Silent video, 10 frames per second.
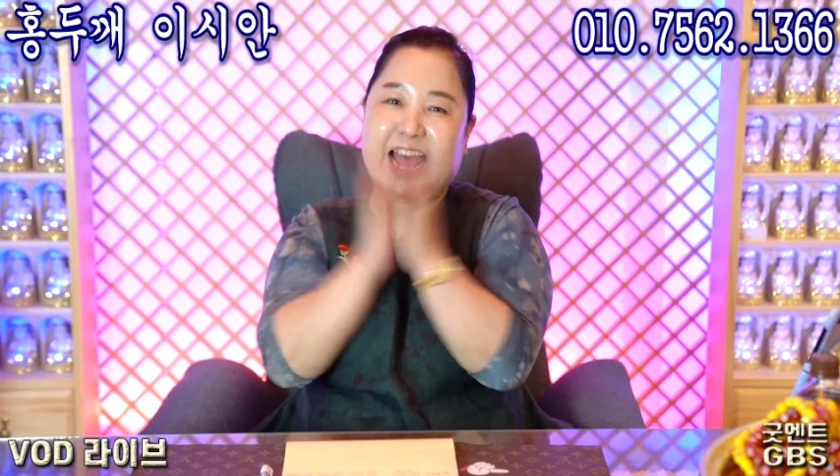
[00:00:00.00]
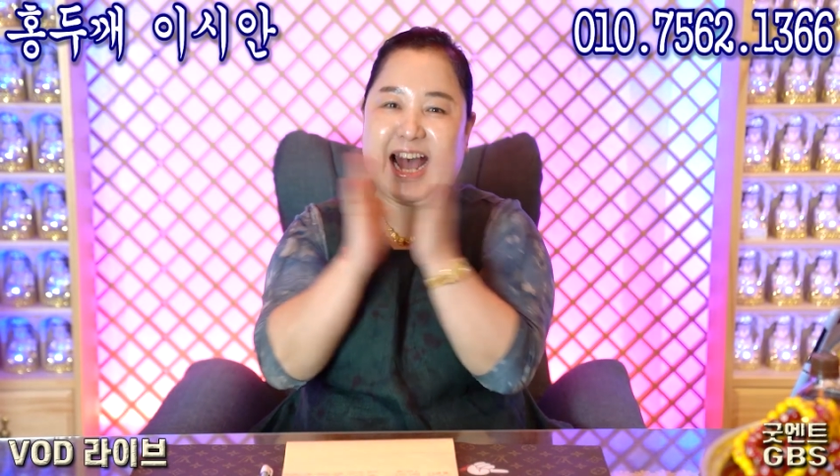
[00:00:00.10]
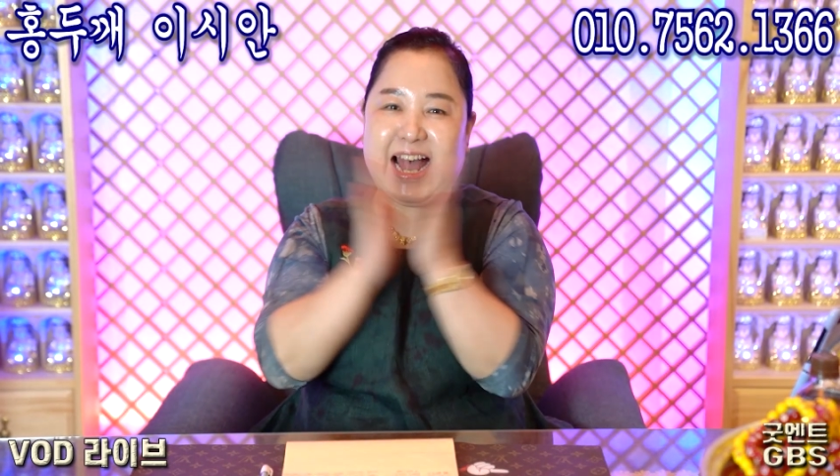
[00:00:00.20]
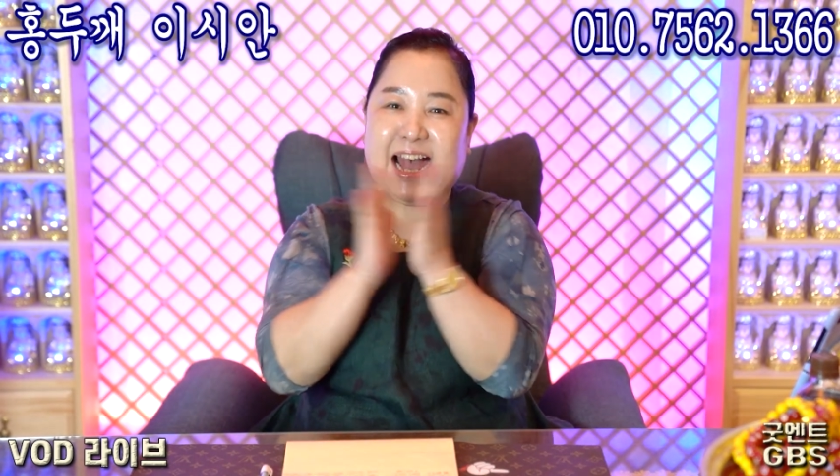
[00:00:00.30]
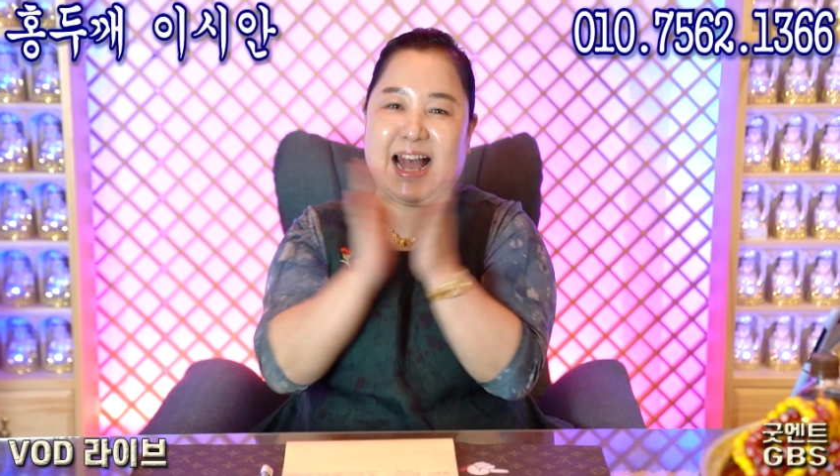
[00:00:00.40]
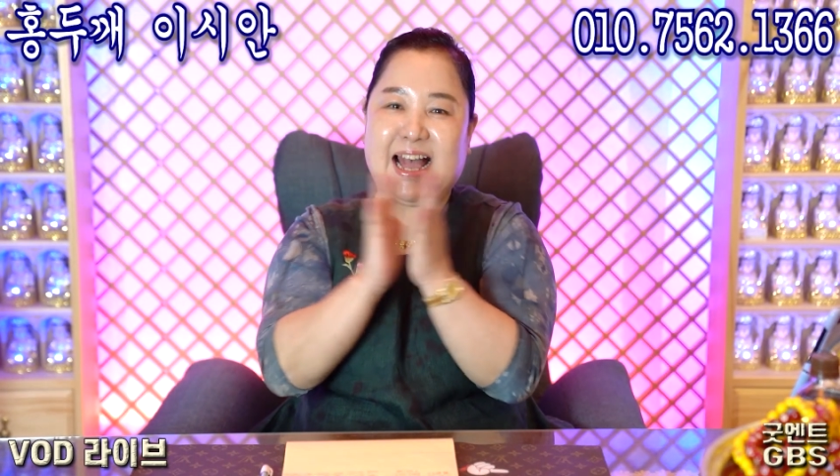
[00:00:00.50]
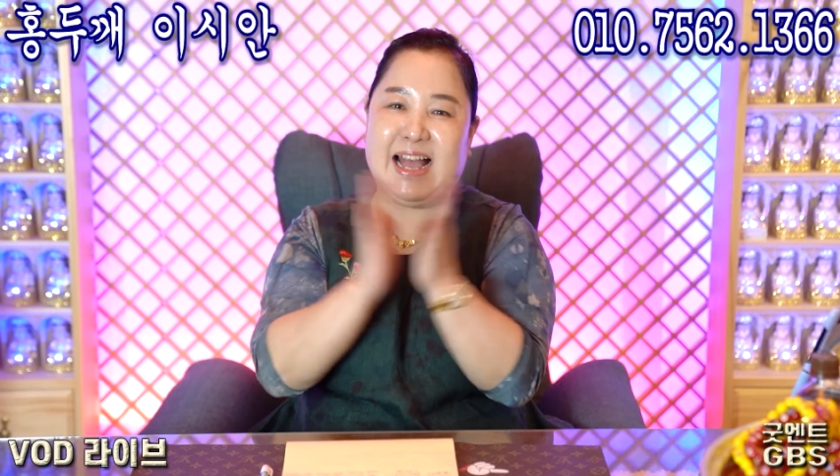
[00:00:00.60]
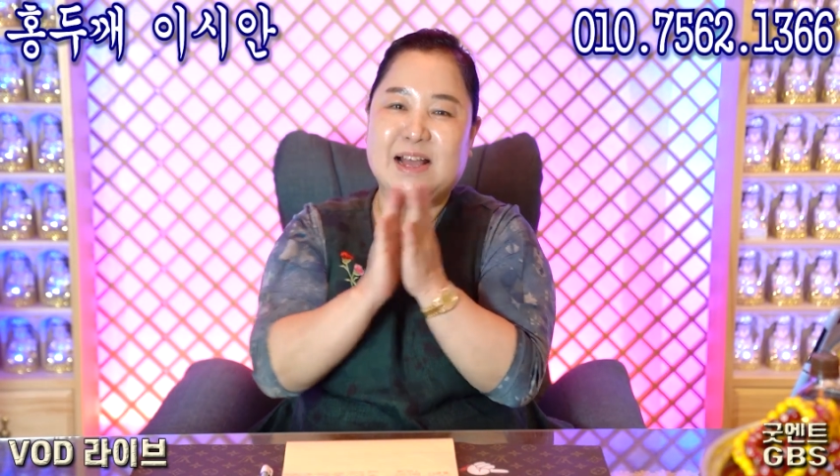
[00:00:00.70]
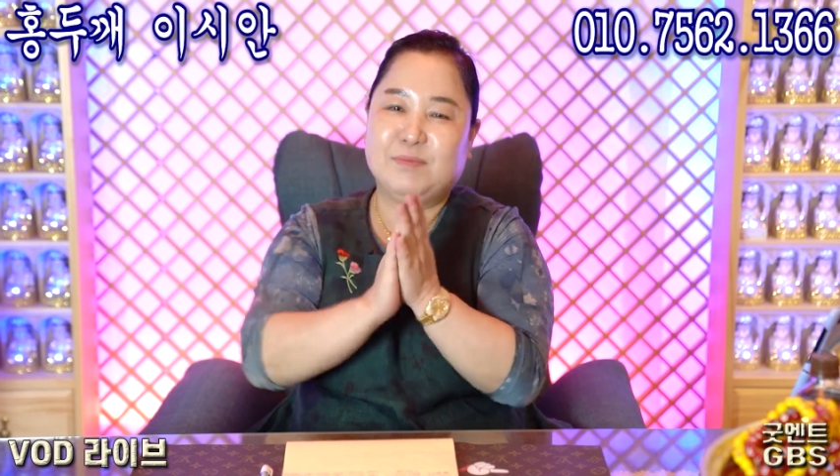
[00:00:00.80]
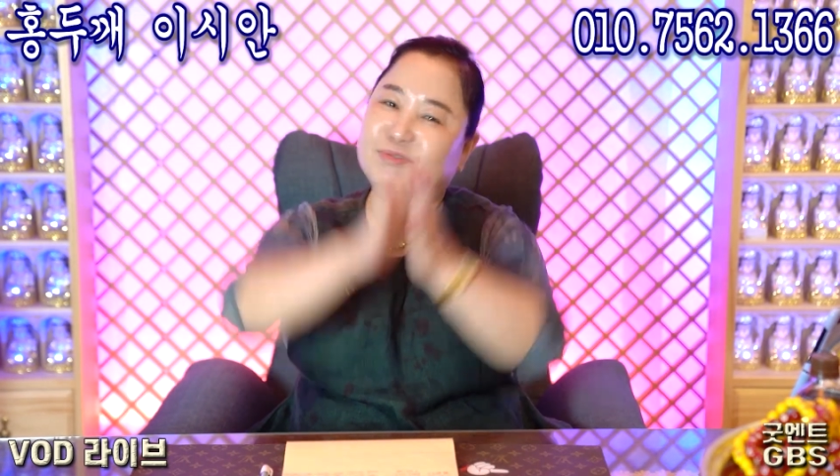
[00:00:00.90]
감사합니다. 네,
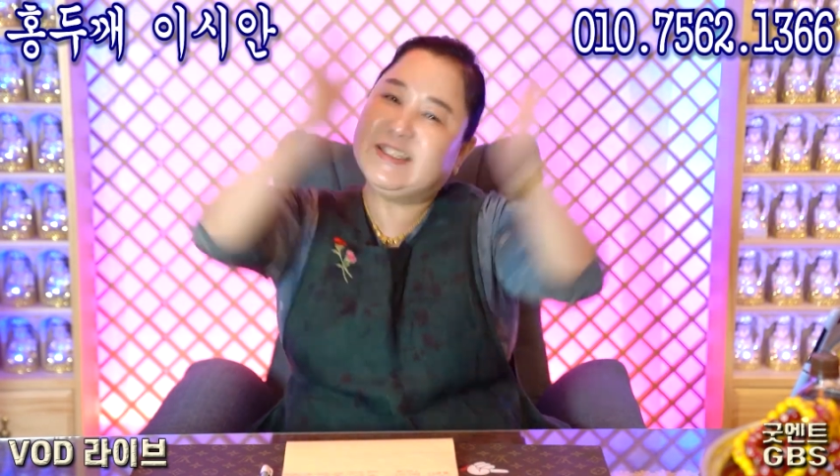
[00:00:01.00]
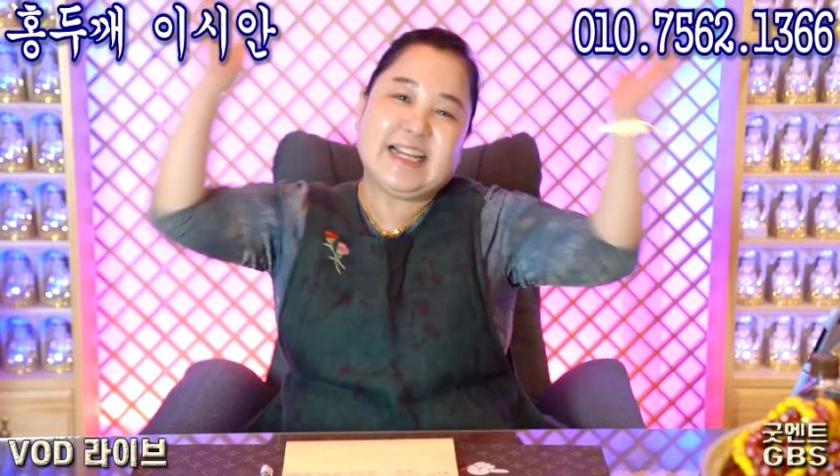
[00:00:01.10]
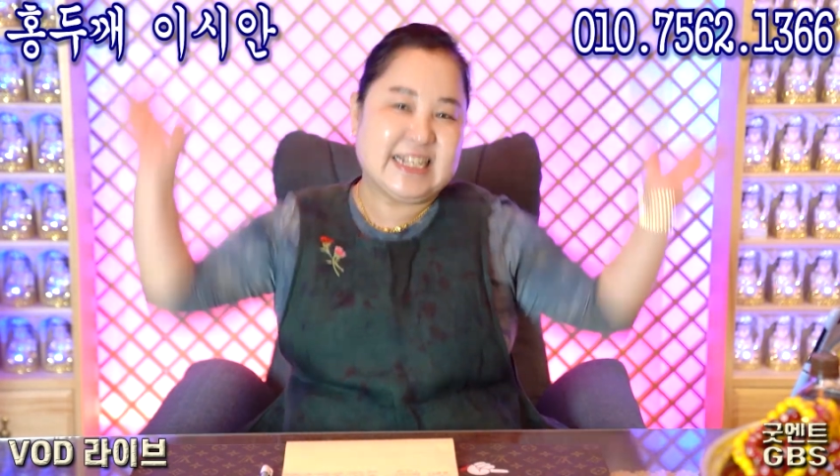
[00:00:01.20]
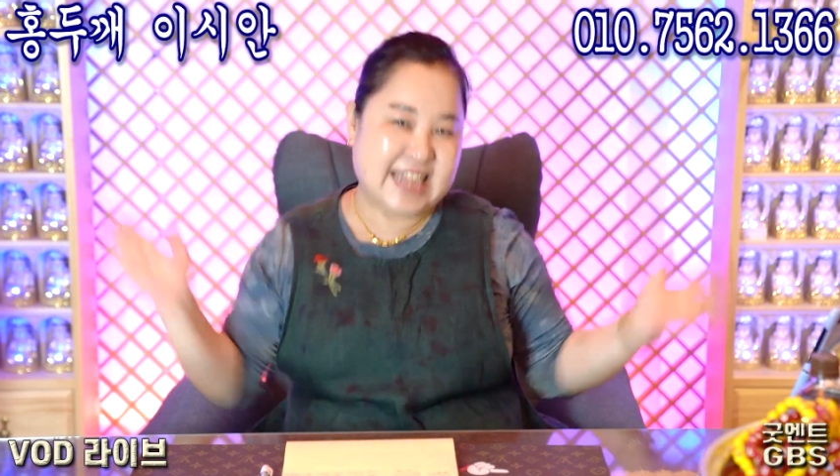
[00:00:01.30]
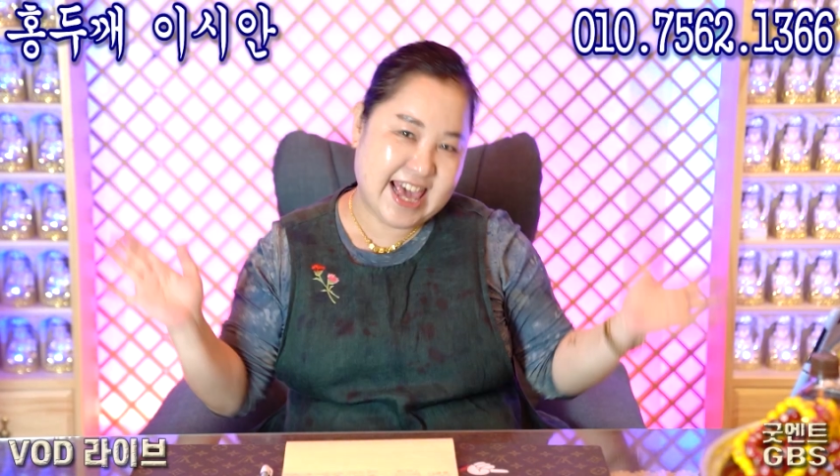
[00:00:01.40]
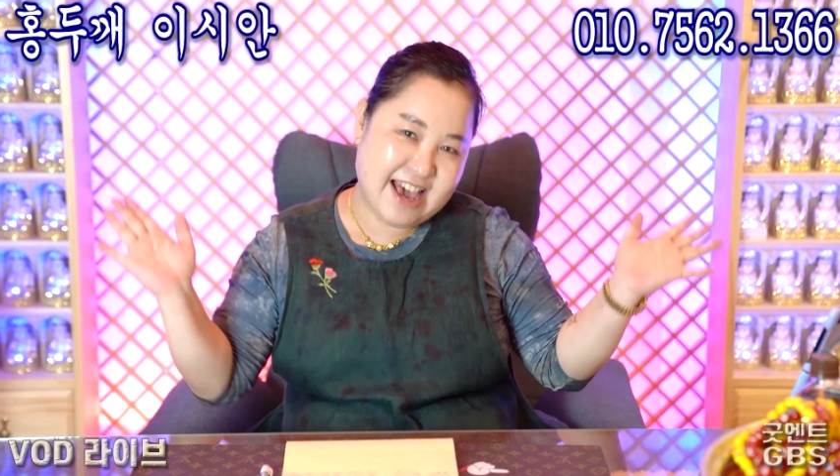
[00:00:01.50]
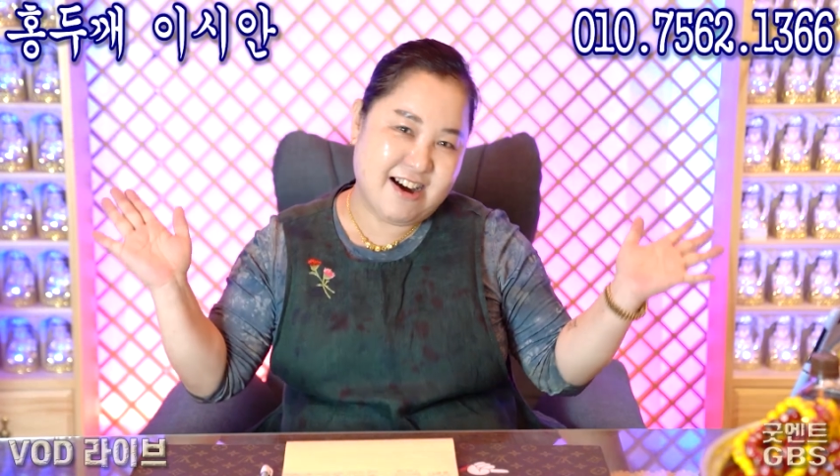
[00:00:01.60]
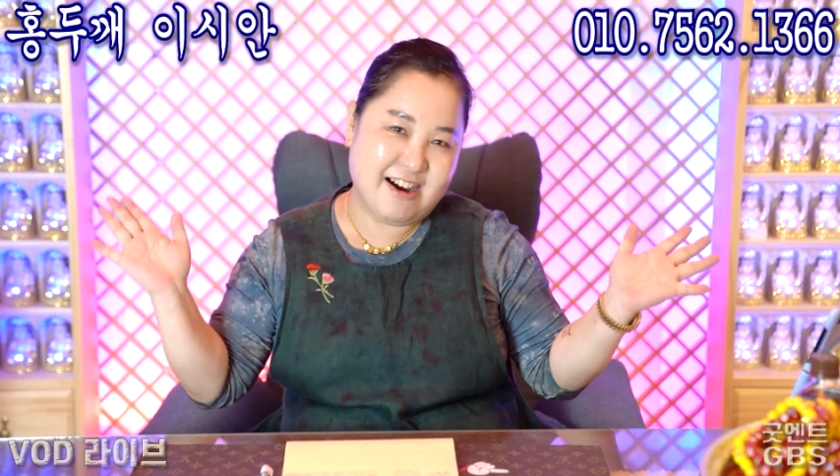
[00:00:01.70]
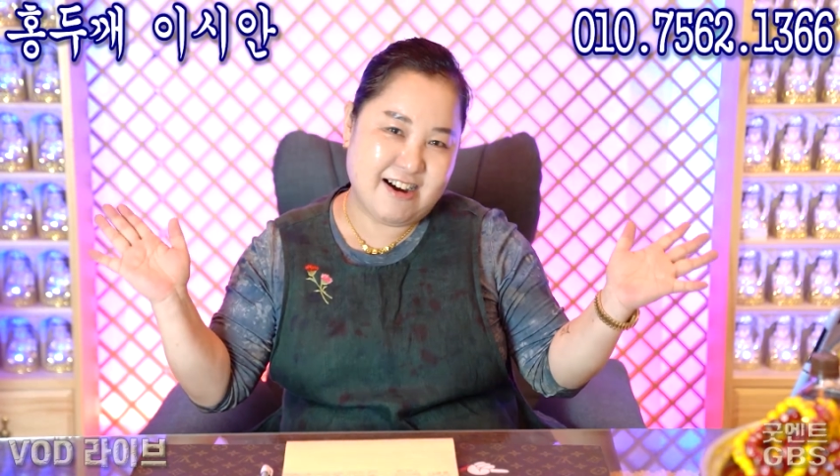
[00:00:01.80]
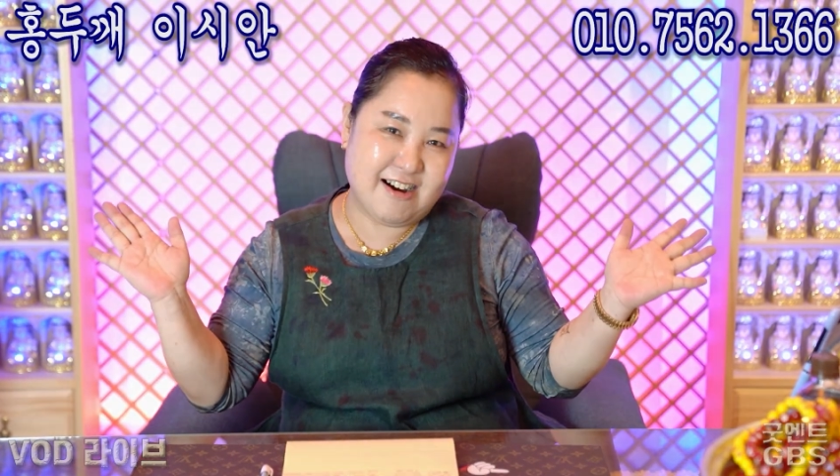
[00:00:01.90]
수고하셨습니다.
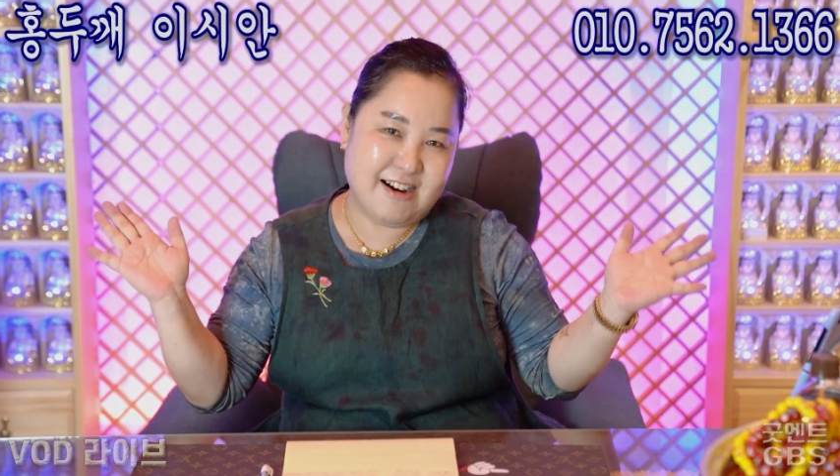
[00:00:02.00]
부자세요